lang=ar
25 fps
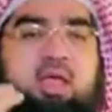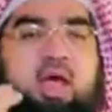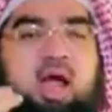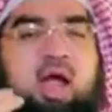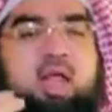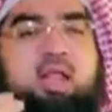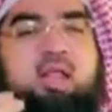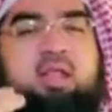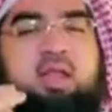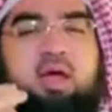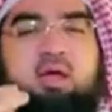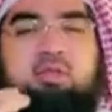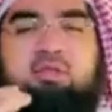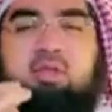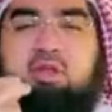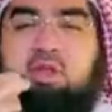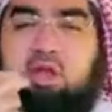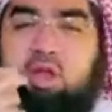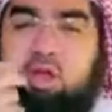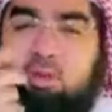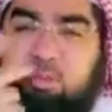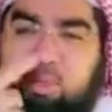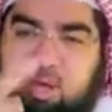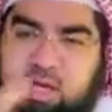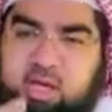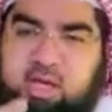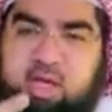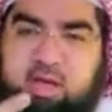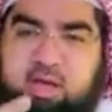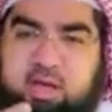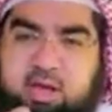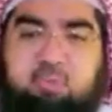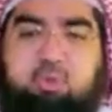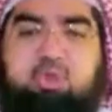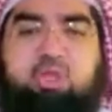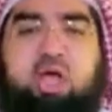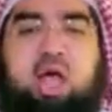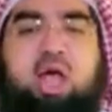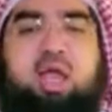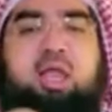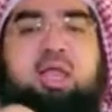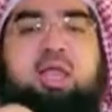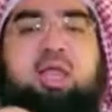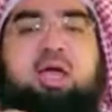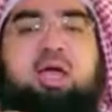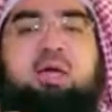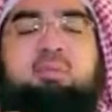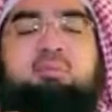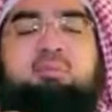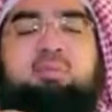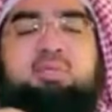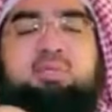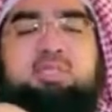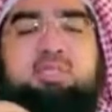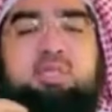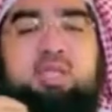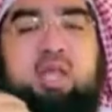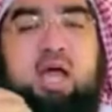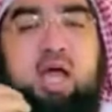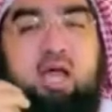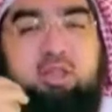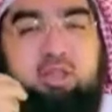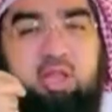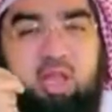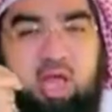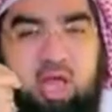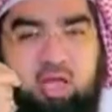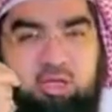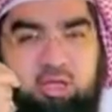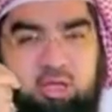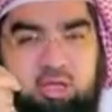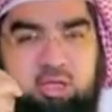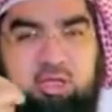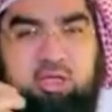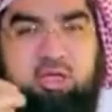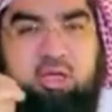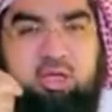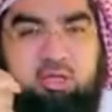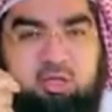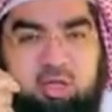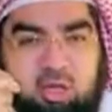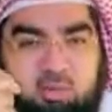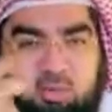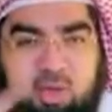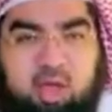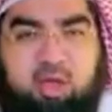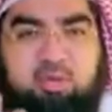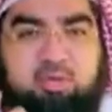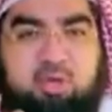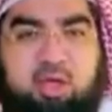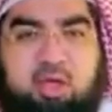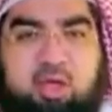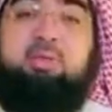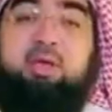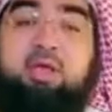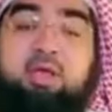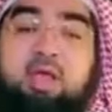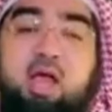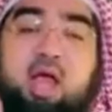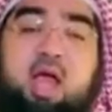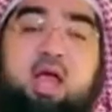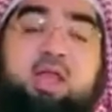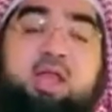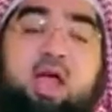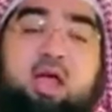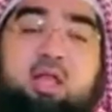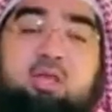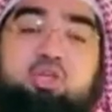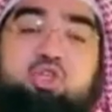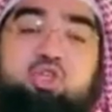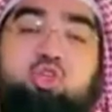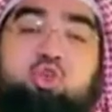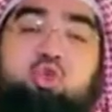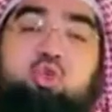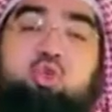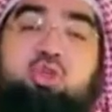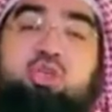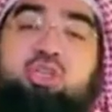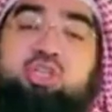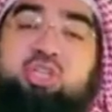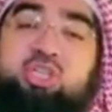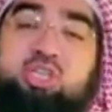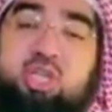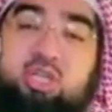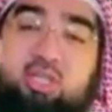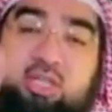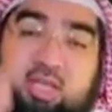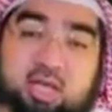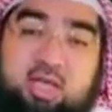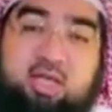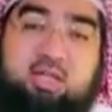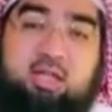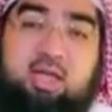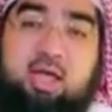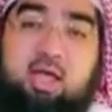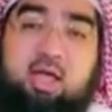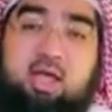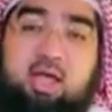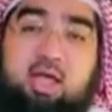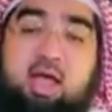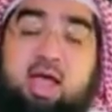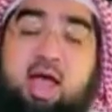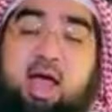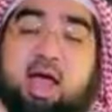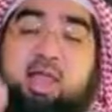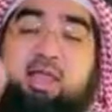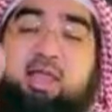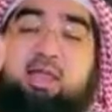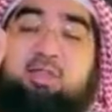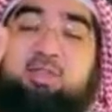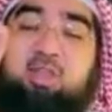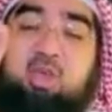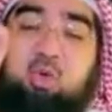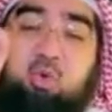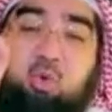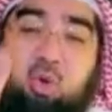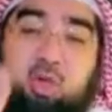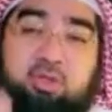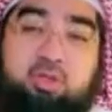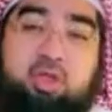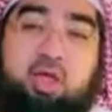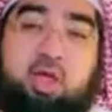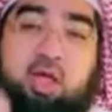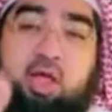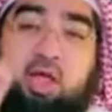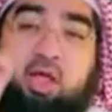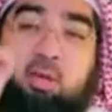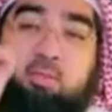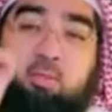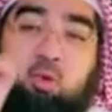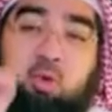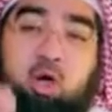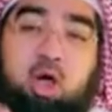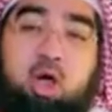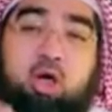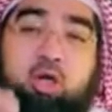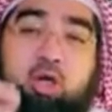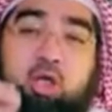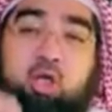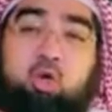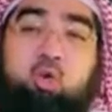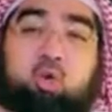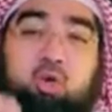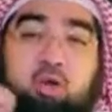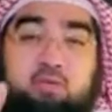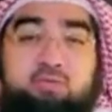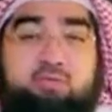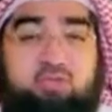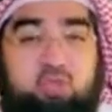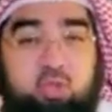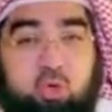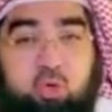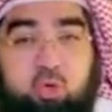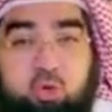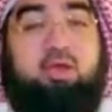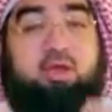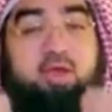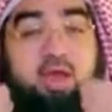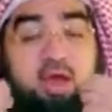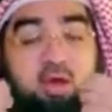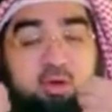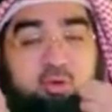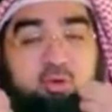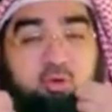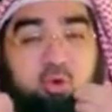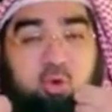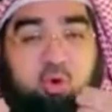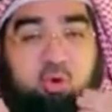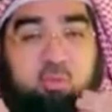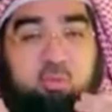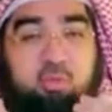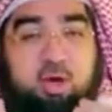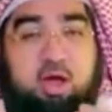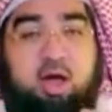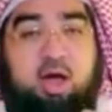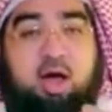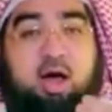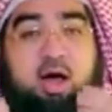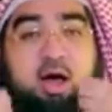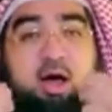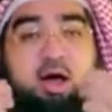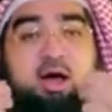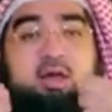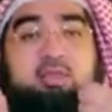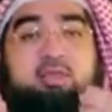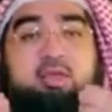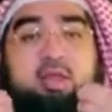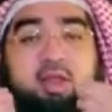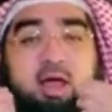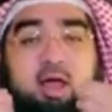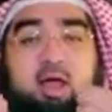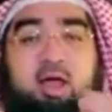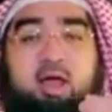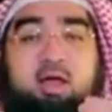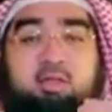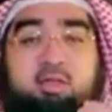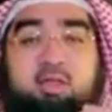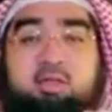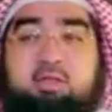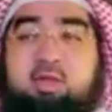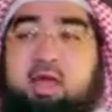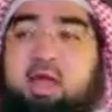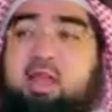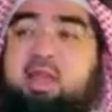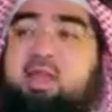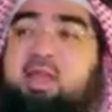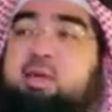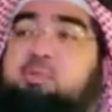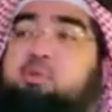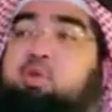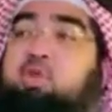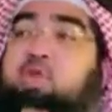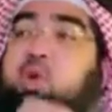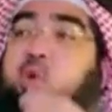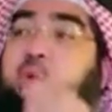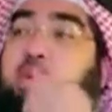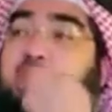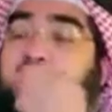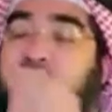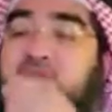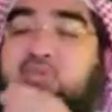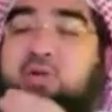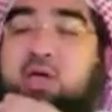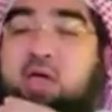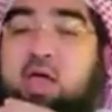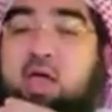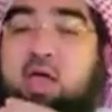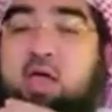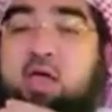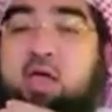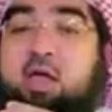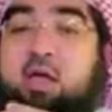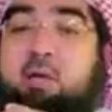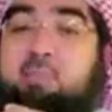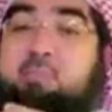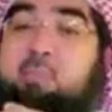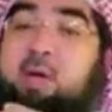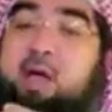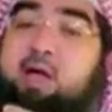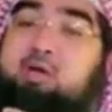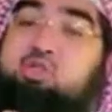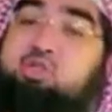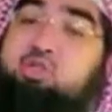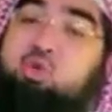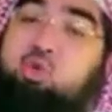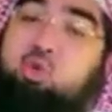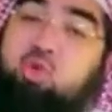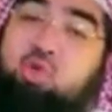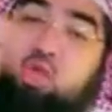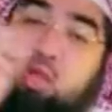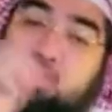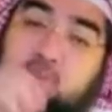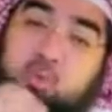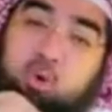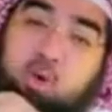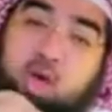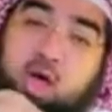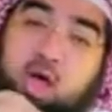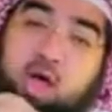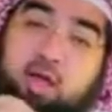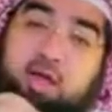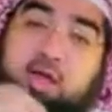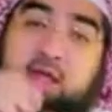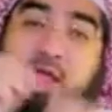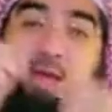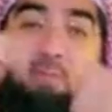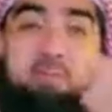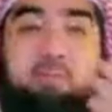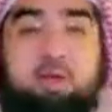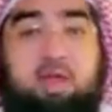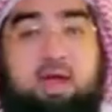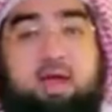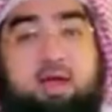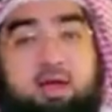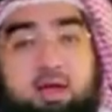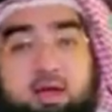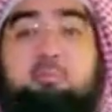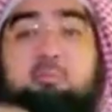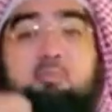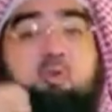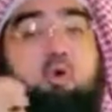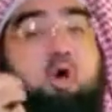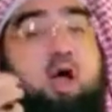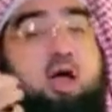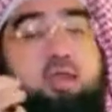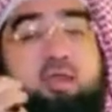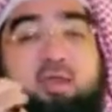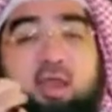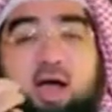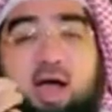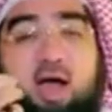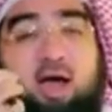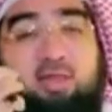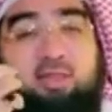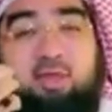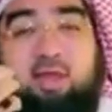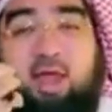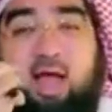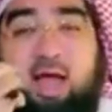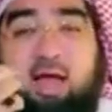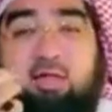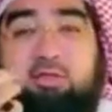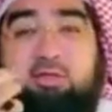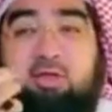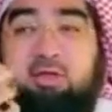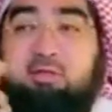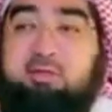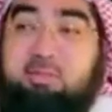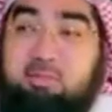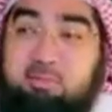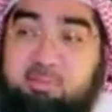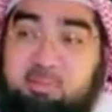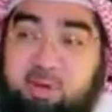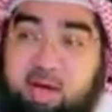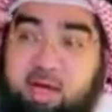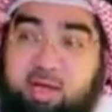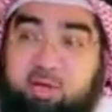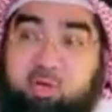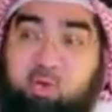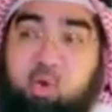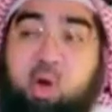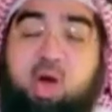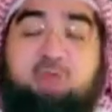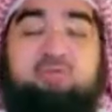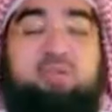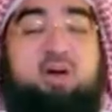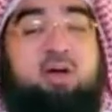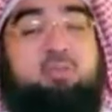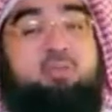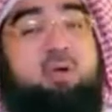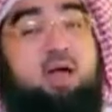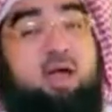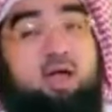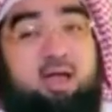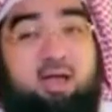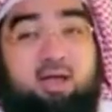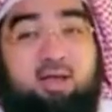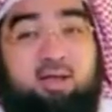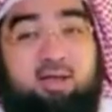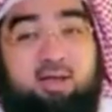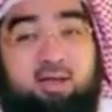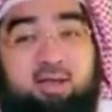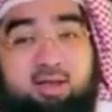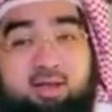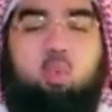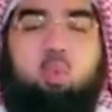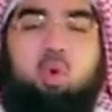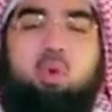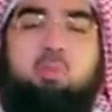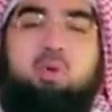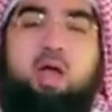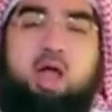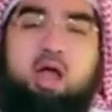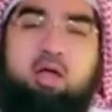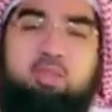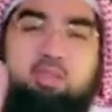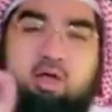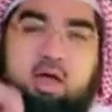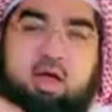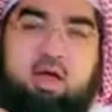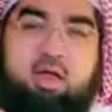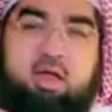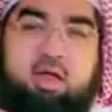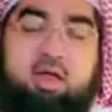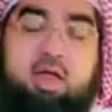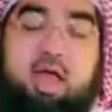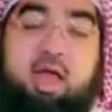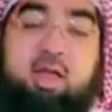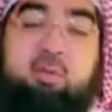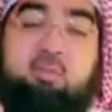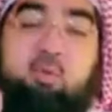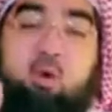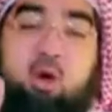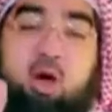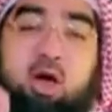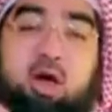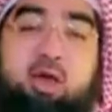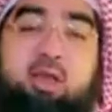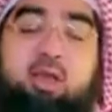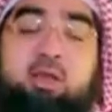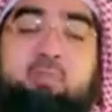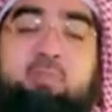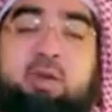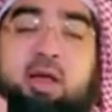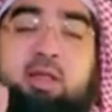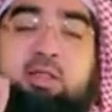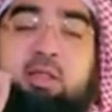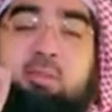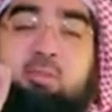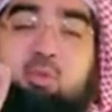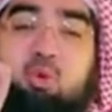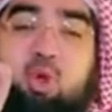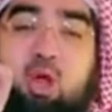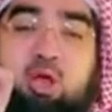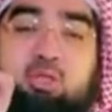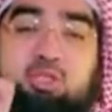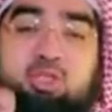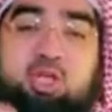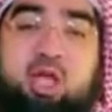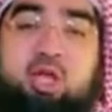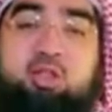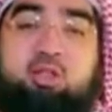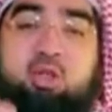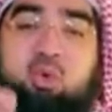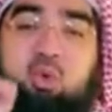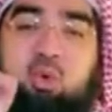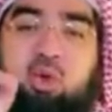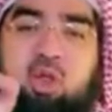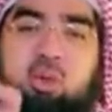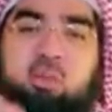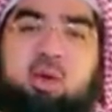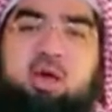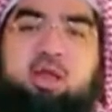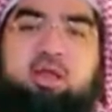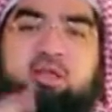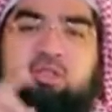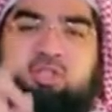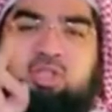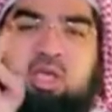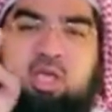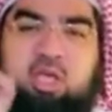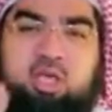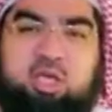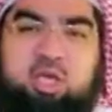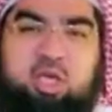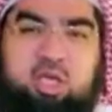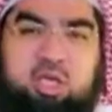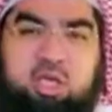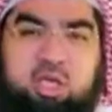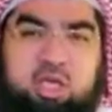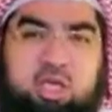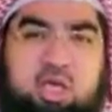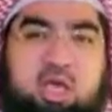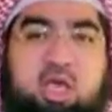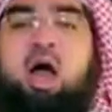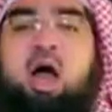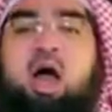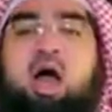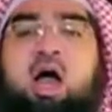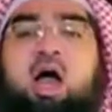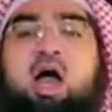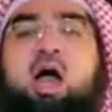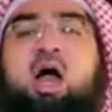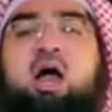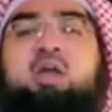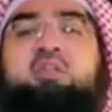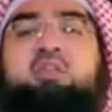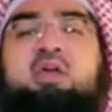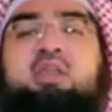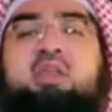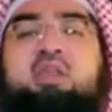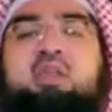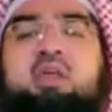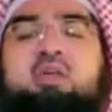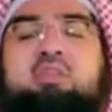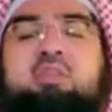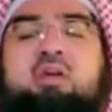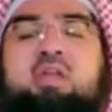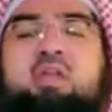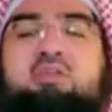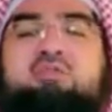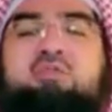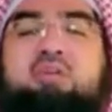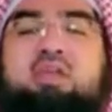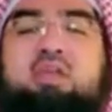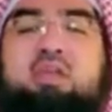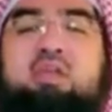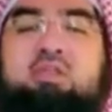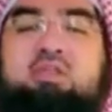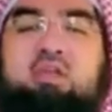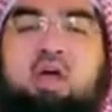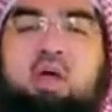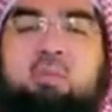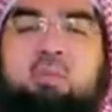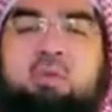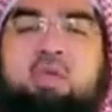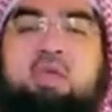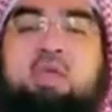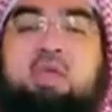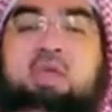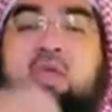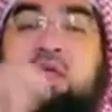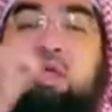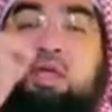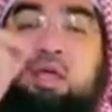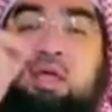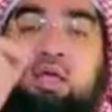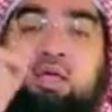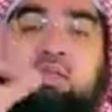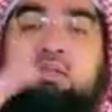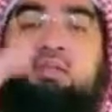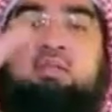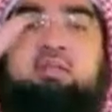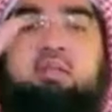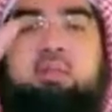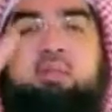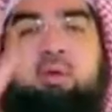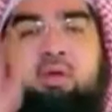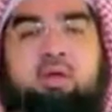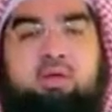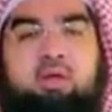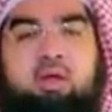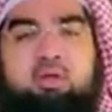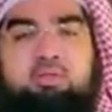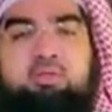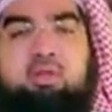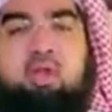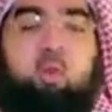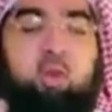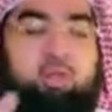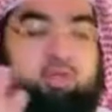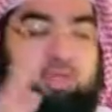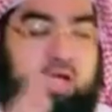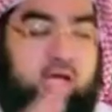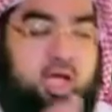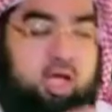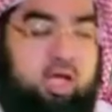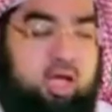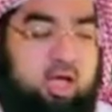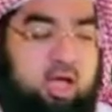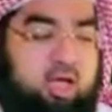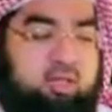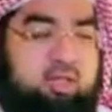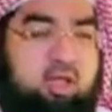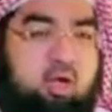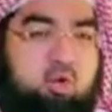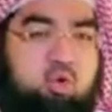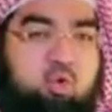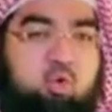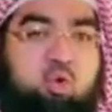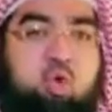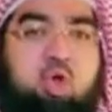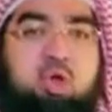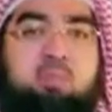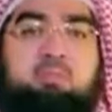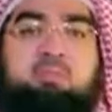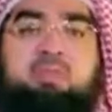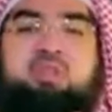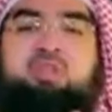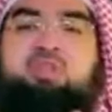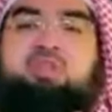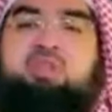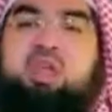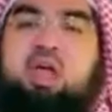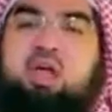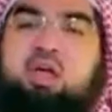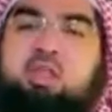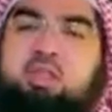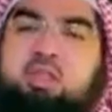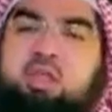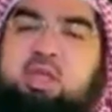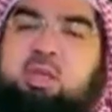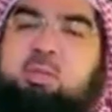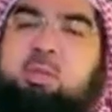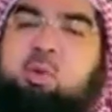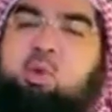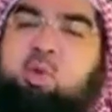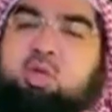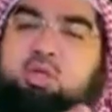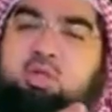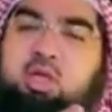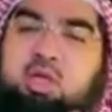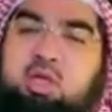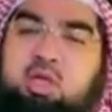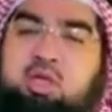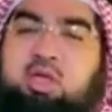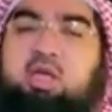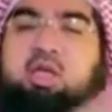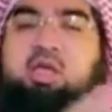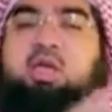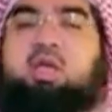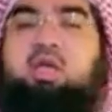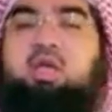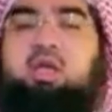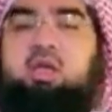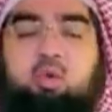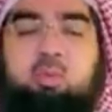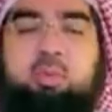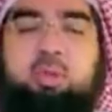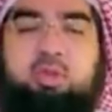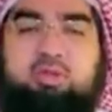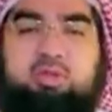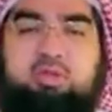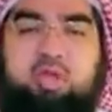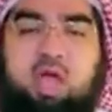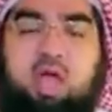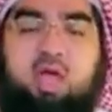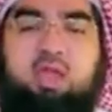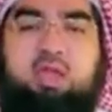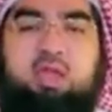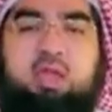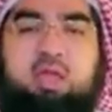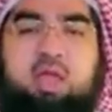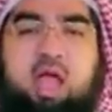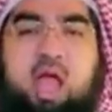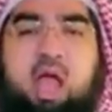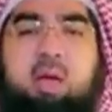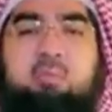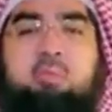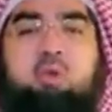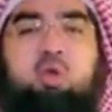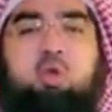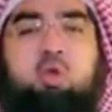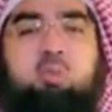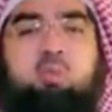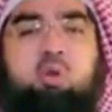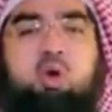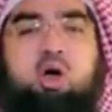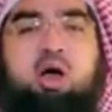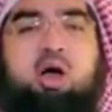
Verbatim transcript: كان نقدا علميا متعلقا بالصناعة الحديثية المحضة بناء على الشروط الشديدة التي وضعها البخاري نفسه نقدهم هذه الأحاديث هل هي متوافقة مع شروط البخاري أم لا مو أن هذا الحديث ما يتوافق مع عقلي ومع ذلك البخاري بعد مراجعة العلماء لصحيحه أعاد النظر في كتابه عدة مرات وتعاهده بالتهذيب والتنقيح وبالتالي عمل